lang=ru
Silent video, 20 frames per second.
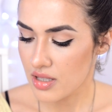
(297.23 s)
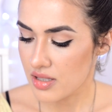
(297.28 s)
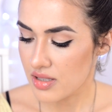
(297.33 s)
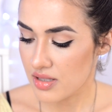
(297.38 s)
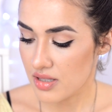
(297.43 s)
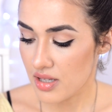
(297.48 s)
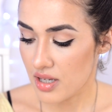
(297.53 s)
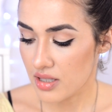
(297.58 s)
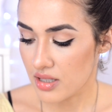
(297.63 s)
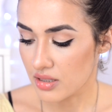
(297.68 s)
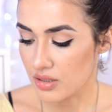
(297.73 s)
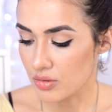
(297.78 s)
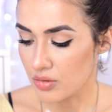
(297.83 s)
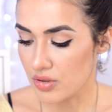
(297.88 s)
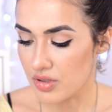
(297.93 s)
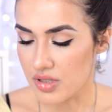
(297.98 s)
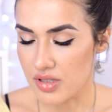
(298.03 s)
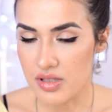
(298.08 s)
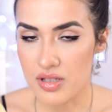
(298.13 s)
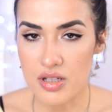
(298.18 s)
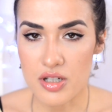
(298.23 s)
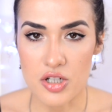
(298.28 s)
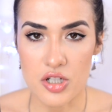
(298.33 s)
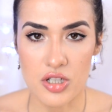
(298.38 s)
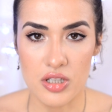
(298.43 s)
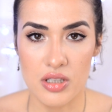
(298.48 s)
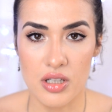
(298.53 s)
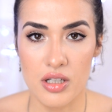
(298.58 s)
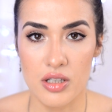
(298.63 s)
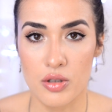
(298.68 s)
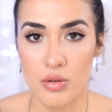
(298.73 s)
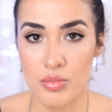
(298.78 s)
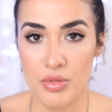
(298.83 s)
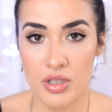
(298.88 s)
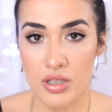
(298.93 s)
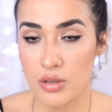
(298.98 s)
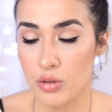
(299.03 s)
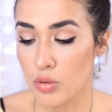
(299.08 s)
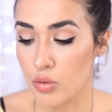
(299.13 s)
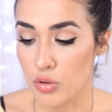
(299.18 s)
Сияние такое сдержанное, но
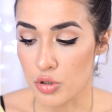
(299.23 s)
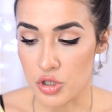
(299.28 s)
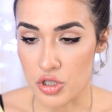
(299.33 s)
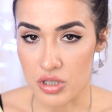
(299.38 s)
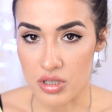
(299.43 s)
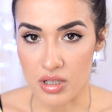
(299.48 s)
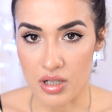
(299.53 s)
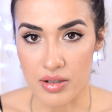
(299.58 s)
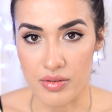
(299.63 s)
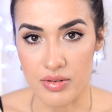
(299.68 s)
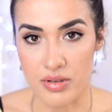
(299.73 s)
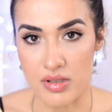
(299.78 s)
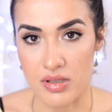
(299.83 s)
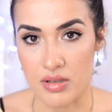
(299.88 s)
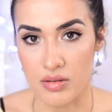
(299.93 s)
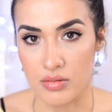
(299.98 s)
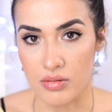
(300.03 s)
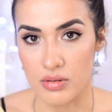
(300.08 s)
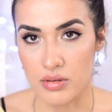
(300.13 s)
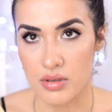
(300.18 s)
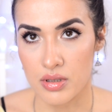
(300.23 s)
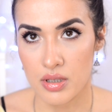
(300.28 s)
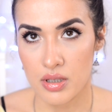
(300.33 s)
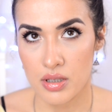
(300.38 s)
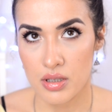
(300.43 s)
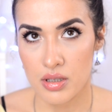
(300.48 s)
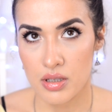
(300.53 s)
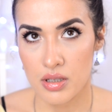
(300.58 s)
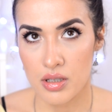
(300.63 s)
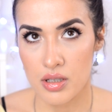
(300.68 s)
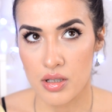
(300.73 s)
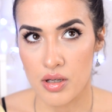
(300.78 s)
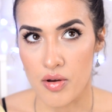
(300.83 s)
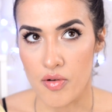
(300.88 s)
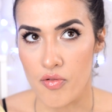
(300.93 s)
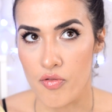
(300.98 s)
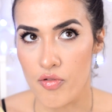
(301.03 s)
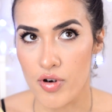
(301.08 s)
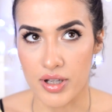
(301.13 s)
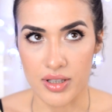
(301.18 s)
мне оно очень нравится вот
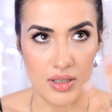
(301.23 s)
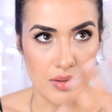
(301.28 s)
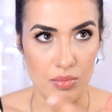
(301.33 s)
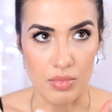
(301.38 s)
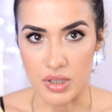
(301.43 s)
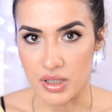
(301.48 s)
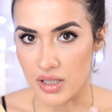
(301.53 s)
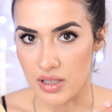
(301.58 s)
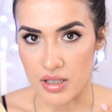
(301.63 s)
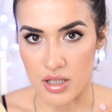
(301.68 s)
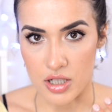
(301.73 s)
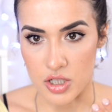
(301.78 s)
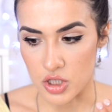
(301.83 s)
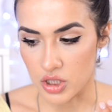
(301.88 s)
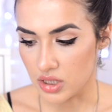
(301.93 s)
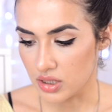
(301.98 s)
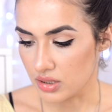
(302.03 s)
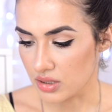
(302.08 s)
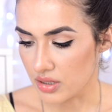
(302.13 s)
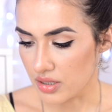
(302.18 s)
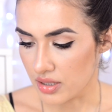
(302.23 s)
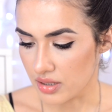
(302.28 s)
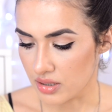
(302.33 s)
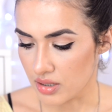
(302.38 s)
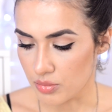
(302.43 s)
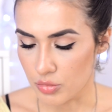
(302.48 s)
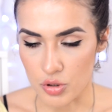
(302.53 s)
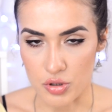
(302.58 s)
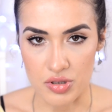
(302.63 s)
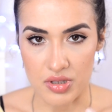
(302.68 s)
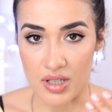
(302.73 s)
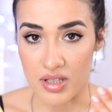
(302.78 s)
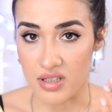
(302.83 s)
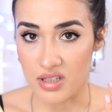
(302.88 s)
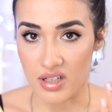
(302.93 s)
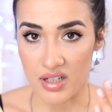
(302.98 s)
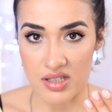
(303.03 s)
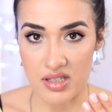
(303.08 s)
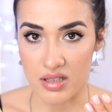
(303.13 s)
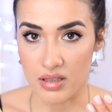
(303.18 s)
в этом макияже конкретном. То есть я не
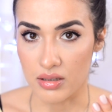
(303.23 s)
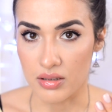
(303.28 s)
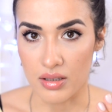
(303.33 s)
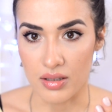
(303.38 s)
хотела